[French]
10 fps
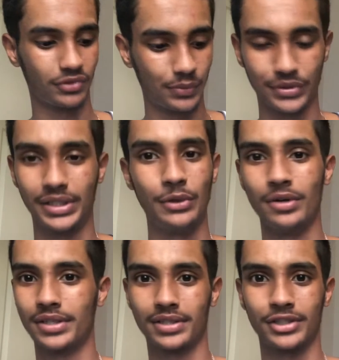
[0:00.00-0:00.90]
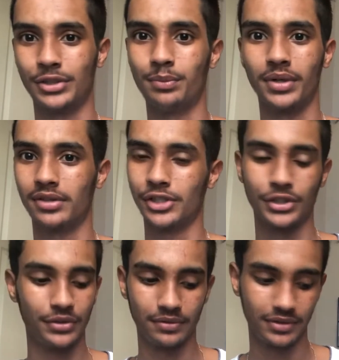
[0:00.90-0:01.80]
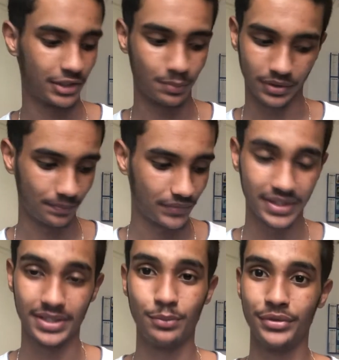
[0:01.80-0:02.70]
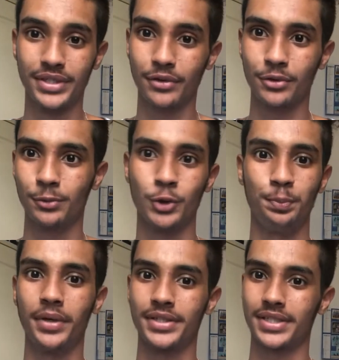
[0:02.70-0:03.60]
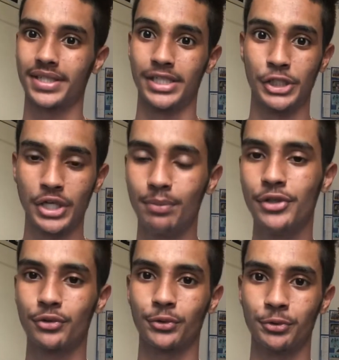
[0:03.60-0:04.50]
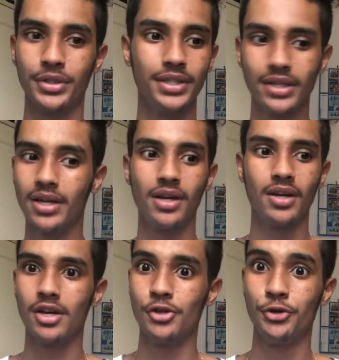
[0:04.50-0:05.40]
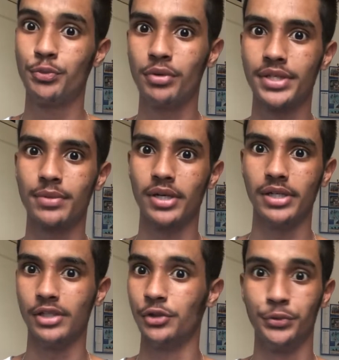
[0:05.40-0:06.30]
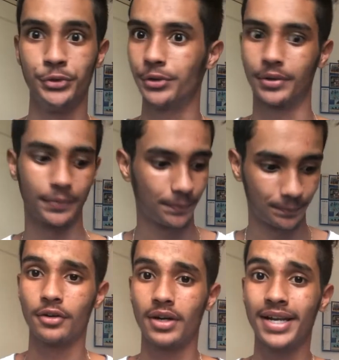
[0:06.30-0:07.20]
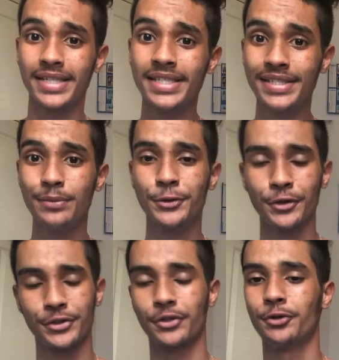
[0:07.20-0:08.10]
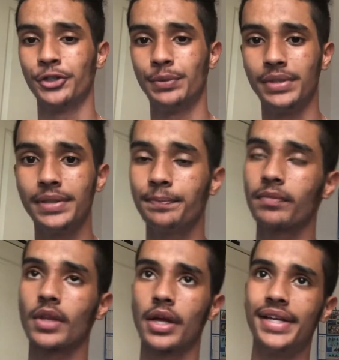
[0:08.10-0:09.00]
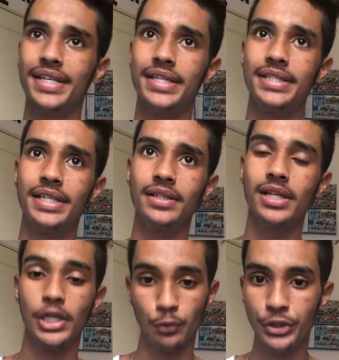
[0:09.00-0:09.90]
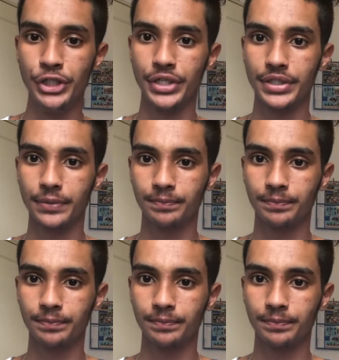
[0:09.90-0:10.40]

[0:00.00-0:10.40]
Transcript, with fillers: Vraiment dégueulasse. J'aime pas. J'aime pas. C'est pour ça que je passerai jamais sur Android. Juste pour les smiley, je vous jure. La septième chose que j'ai mis, c'est les widgets.